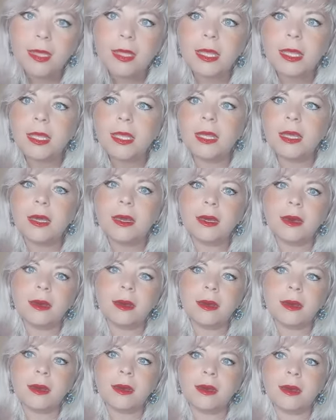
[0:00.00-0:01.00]
и, э,
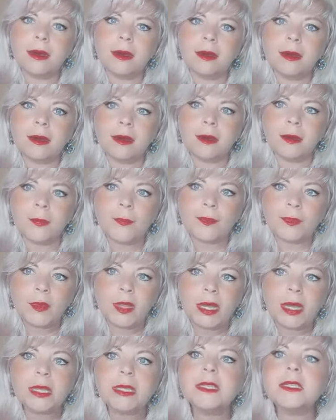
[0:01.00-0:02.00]

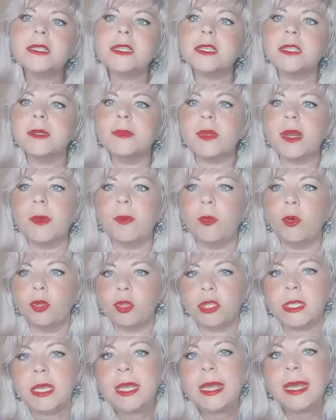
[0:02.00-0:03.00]
да, и с этим
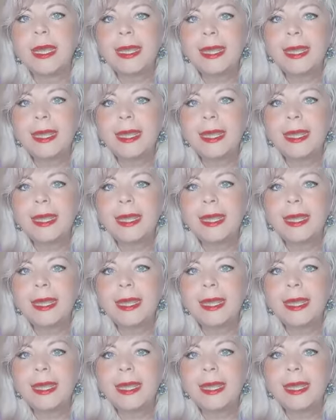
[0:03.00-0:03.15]
работать.